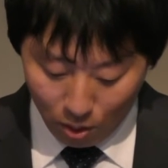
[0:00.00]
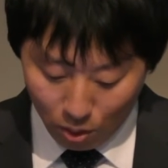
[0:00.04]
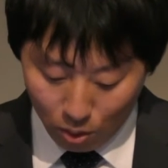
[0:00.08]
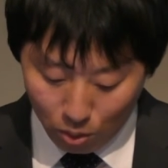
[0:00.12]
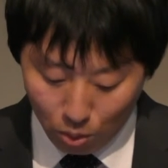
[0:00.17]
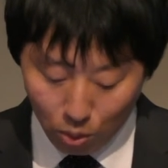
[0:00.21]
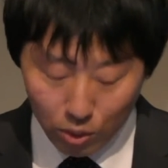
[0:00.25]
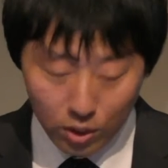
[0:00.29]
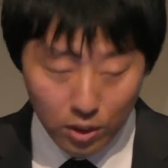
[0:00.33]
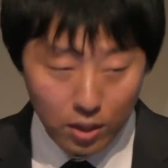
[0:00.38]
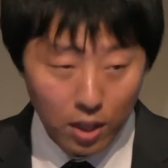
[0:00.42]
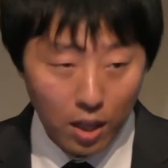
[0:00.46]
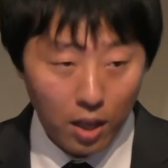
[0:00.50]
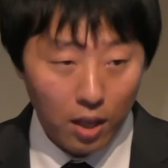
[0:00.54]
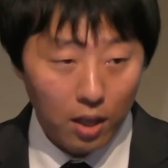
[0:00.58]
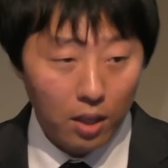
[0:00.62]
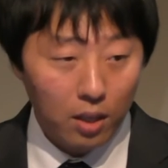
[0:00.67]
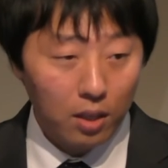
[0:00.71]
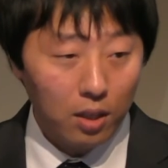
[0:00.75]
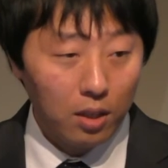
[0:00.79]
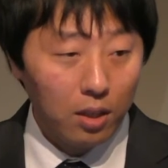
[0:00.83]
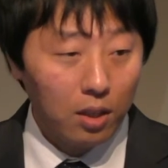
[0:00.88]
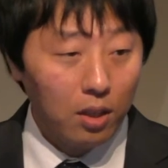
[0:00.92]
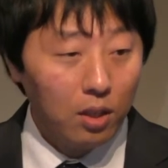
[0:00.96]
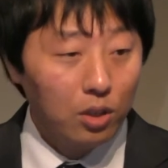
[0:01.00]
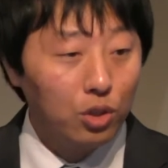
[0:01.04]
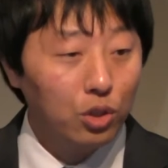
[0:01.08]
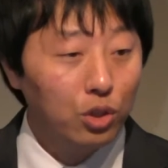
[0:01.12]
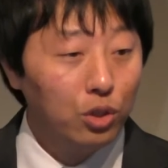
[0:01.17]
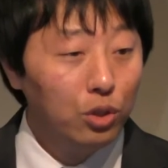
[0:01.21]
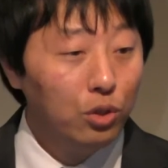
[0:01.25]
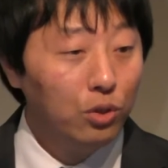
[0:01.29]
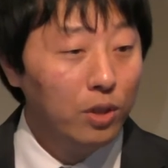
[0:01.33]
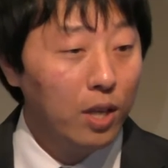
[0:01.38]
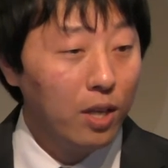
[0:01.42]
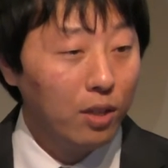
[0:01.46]
そして
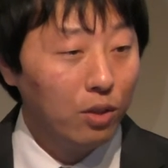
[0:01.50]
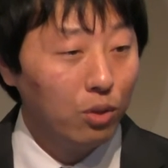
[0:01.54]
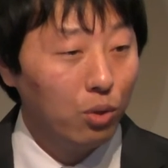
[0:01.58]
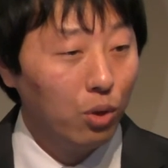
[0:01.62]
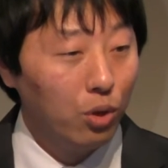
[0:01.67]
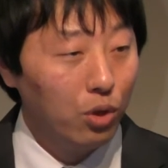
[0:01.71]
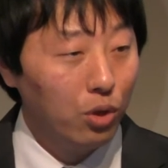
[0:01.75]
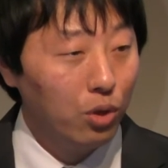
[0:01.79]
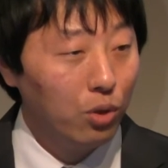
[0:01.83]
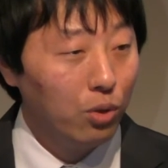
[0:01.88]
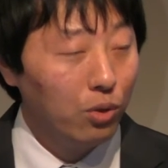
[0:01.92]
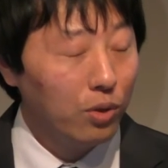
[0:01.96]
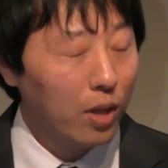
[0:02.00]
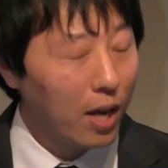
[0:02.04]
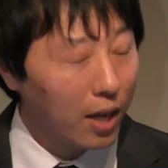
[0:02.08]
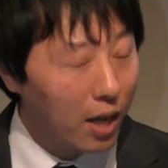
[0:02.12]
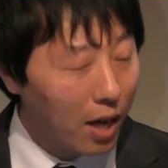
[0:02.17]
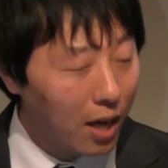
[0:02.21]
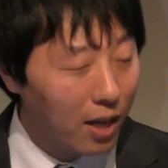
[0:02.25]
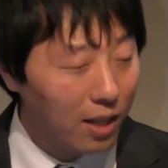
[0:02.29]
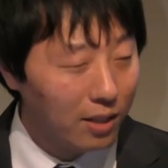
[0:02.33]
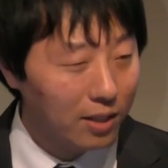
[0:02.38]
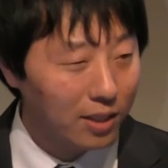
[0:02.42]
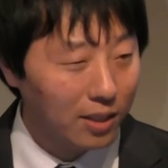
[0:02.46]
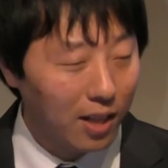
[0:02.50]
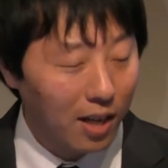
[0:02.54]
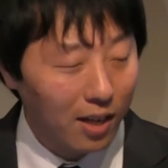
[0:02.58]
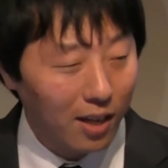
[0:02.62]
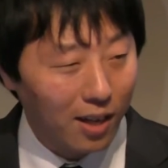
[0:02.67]
10年という長い時間